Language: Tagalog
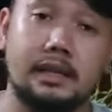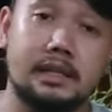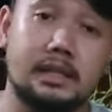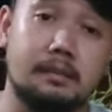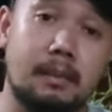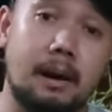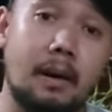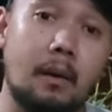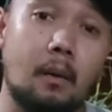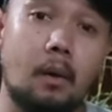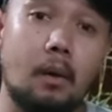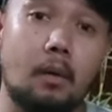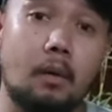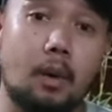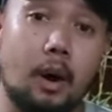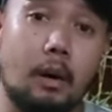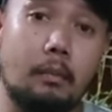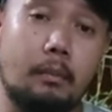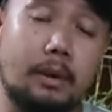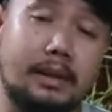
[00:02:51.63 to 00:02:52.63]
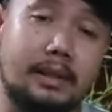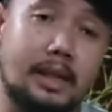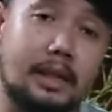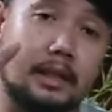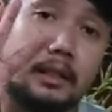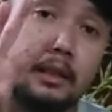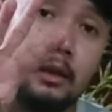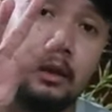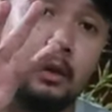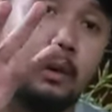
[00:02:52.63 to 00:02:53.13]
Si bawaw ay may
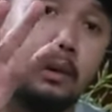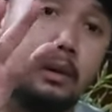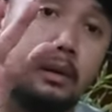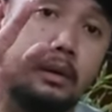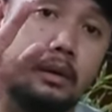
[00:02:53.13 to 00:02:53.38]
tatlo.